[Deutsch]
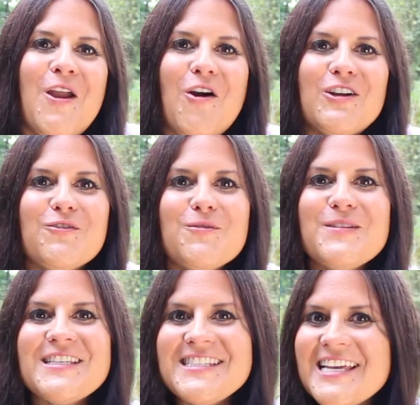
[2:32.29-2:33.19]
Und ich würde
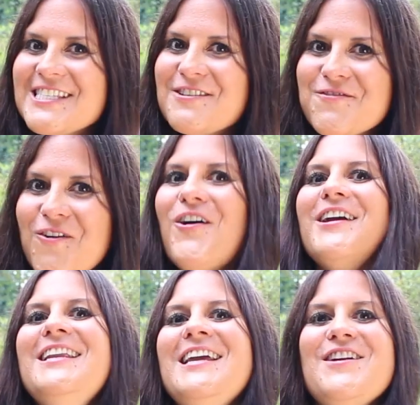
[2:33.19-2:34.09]
mich sehr, sehr freuen,
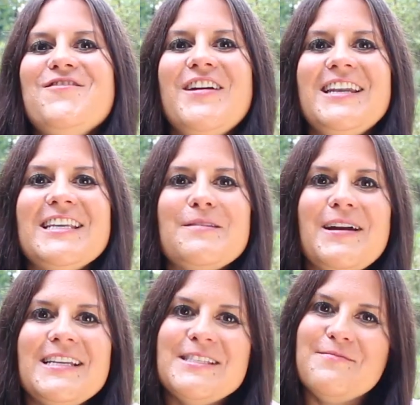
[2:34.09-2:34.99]
wenn dich
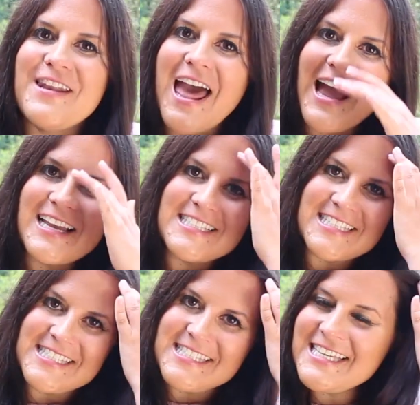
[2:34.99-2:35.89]
meine Seminare
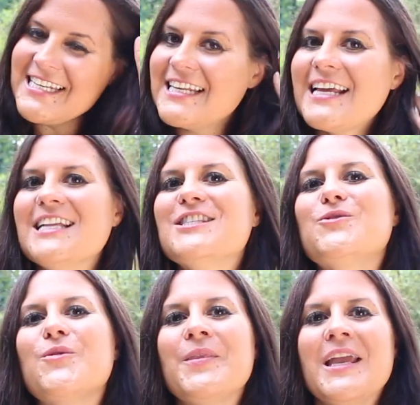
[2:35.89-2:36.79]
interessieren. Dann kannst
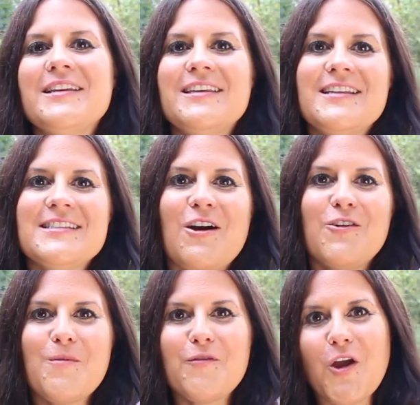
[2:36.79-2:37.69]
du dir das auch
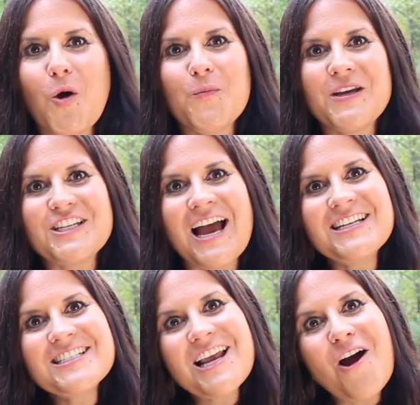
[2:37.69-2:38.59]
nochmal auf der Homepage
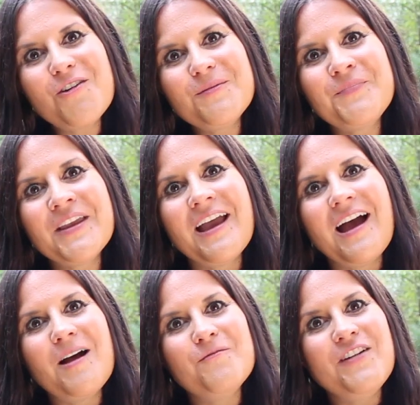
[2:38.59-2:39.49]
anschauen,
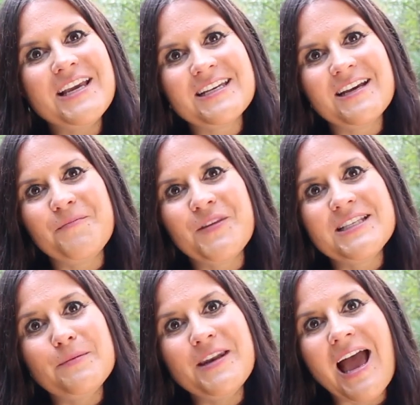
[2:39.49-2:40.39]
ähm, welche
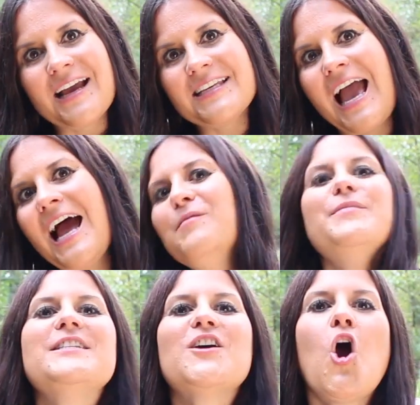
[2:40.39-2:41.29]
Seminare ich
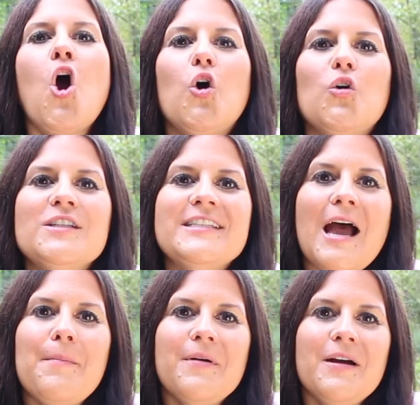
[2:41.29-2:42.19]
anbiete. Und
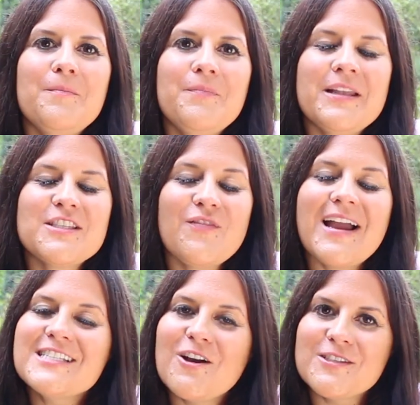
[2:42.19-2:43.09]
ab ähm,
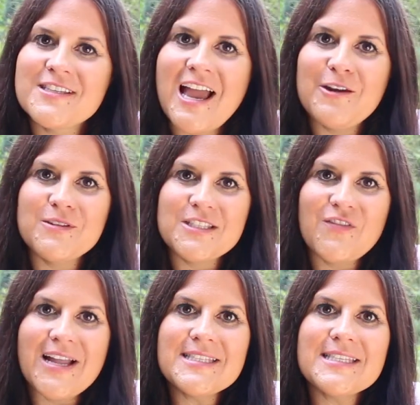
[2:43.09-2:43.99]

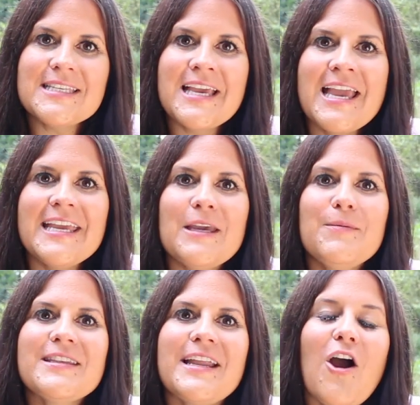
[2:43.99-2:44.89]
2021 gebe
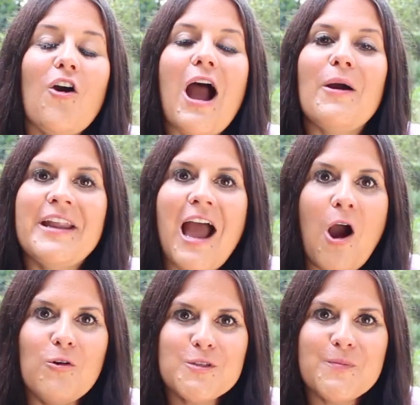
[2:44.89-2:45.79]
ich dann auch eine
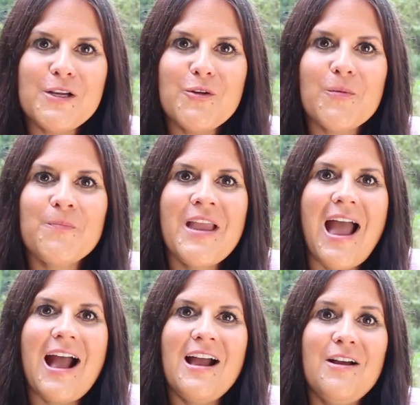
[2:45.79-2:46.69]
Ausbildung
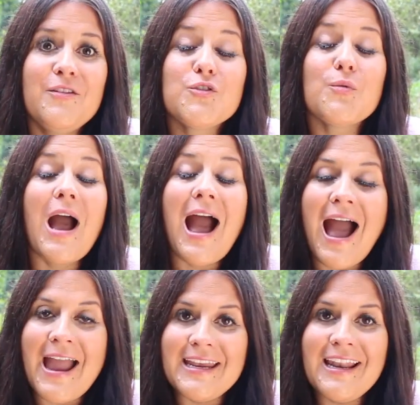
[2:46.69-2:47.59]
äh, zur
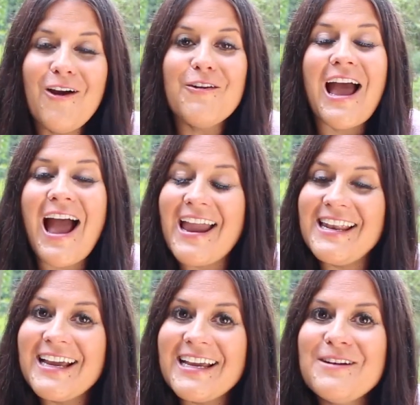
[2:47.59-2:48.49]
Heiler oder
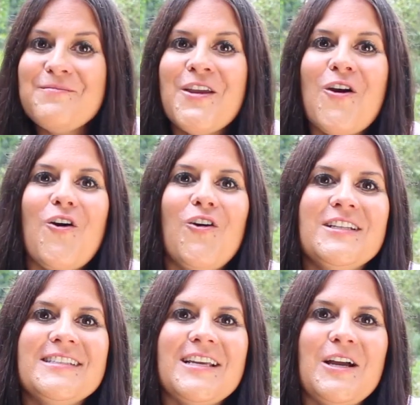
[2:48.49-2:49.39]
Heilerin.
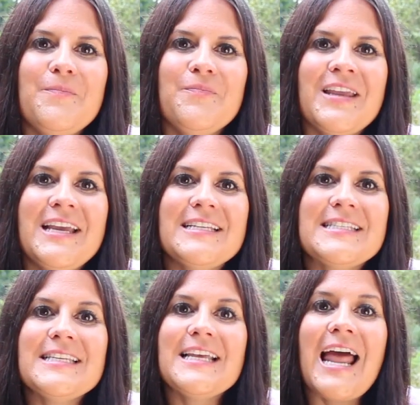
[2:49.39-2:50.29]
Und ähm, das
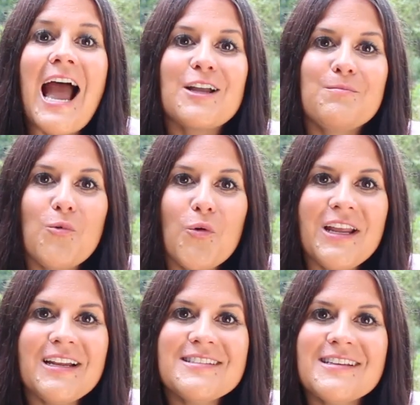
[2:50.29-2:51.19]
sind dann acht
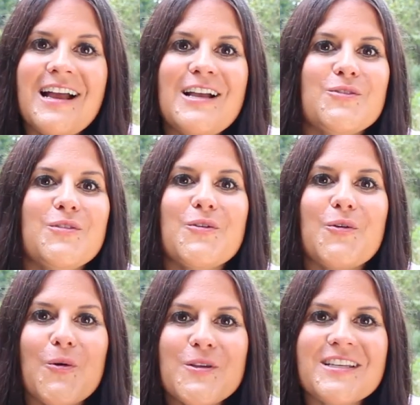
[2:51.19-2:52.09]
Monate, also eine
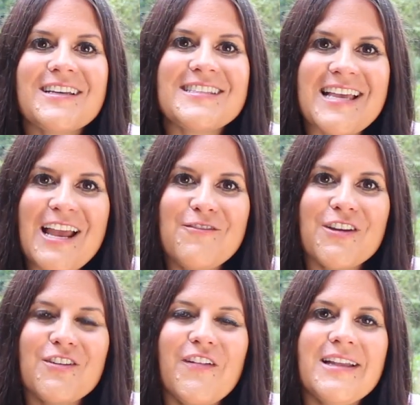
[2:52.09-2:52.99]
größere
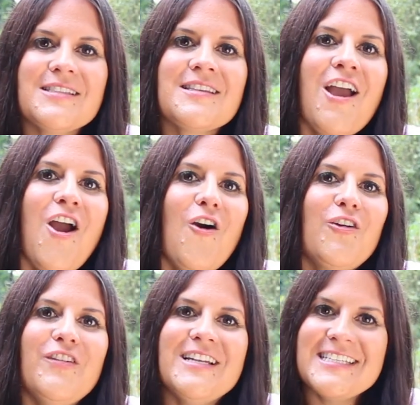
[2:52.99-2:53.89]
Zeitfrequenz.
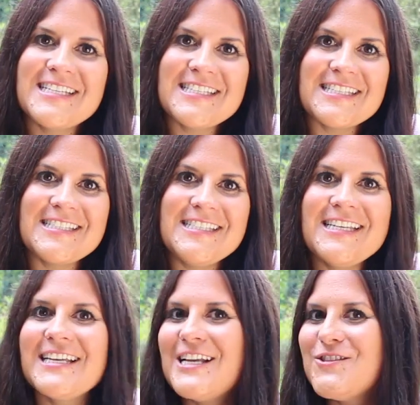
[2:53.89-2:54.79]
Und wenn dich das interessiert,
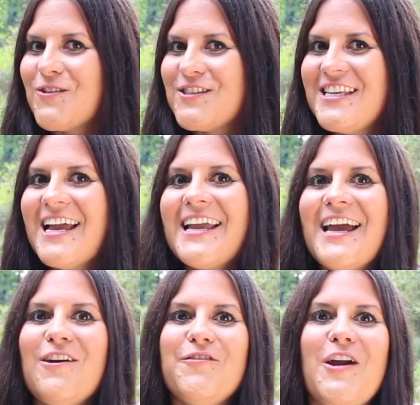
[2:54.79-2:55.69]
dann kannst du auch sehr
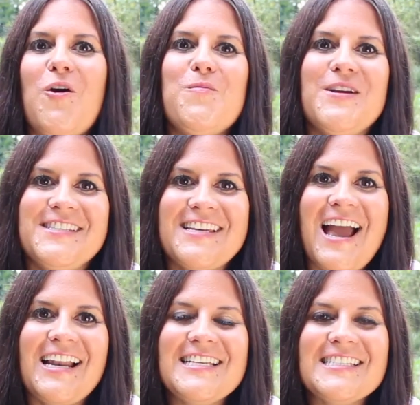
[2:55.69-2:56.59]
gerne auf der Homepage
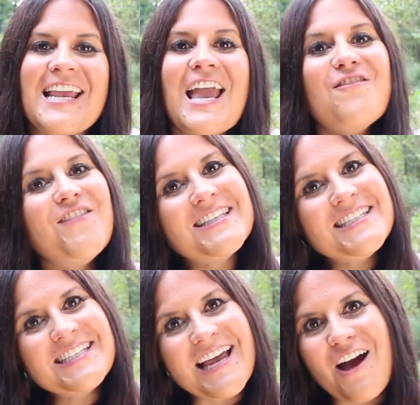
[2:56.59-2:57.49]
nachlesen, was
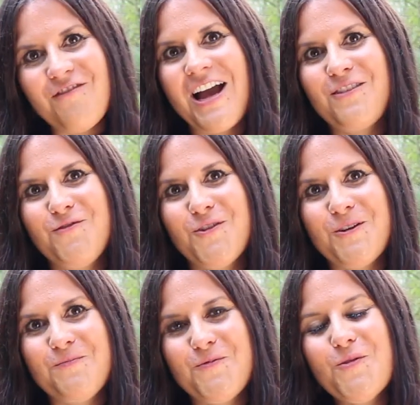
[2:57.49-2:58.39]
dich da erwarten
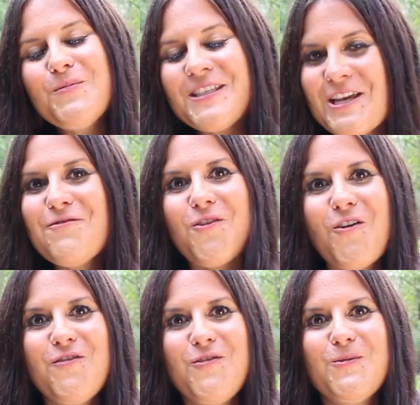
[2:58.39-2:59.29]
würde. Ich Würde mich sehr freuen,
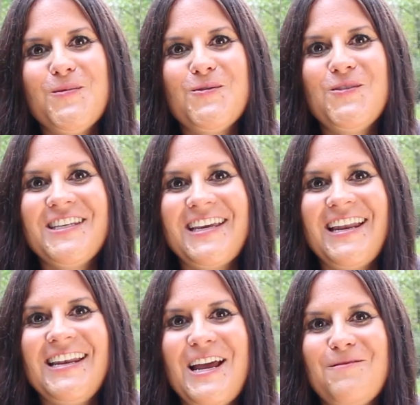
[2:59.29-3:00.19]
wenn wir uns persönlich
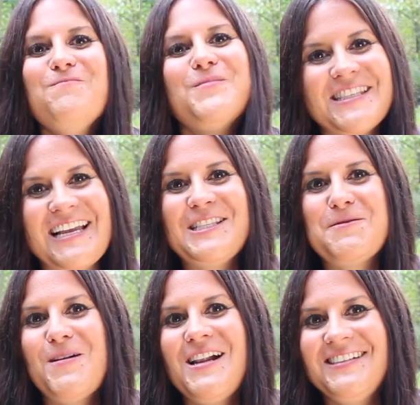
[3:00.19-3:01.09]
kennenlernen. Bis ganz bis
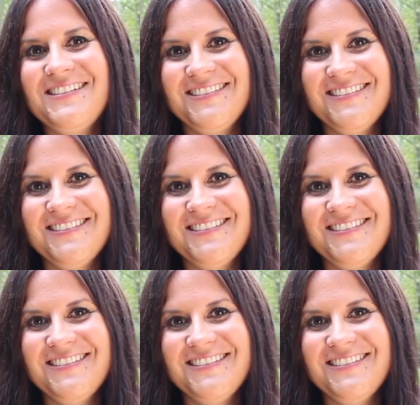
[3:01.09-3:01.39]
bald.